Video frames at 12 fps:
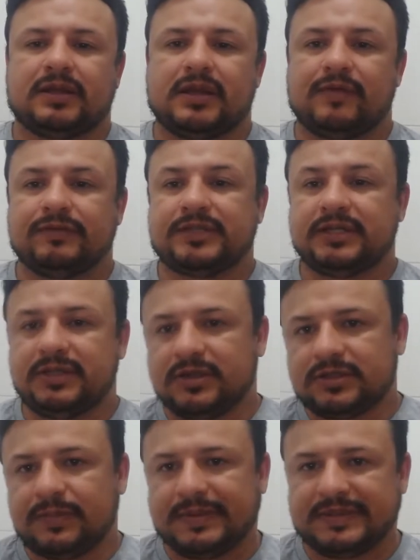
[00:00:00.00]
Que aí você
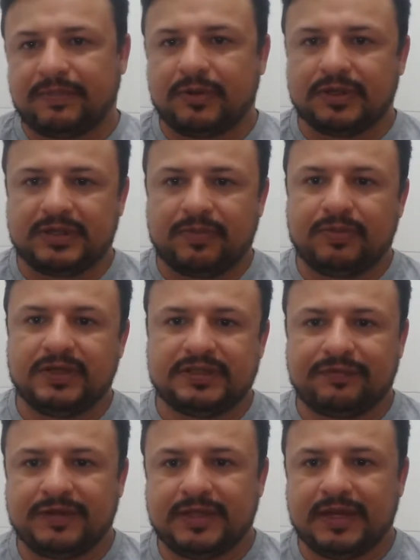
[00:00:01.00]
tira o seu passaporte na
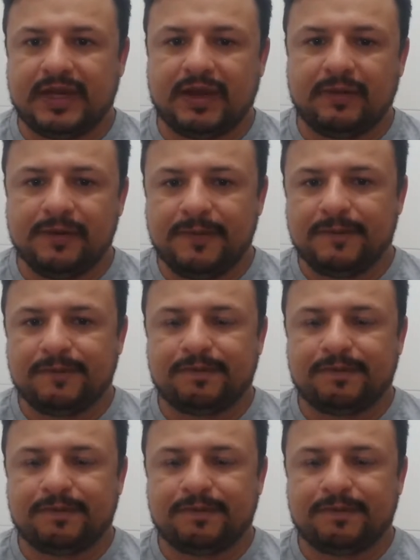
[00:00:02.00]
Polícia Federal.